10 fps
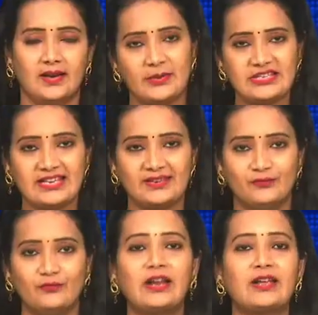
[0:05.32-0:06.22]
నమస్తే
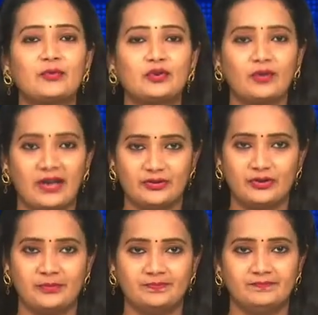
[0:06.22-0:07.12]
వెల్కమ్ టు ఐ
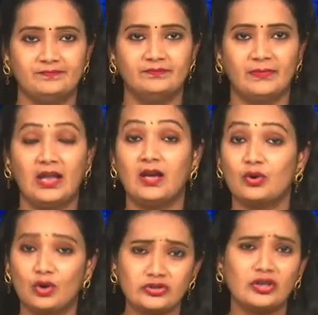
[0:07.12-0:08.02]
డ్రీమ్
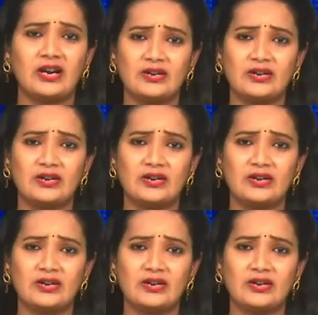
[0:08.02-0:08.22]
రోజులు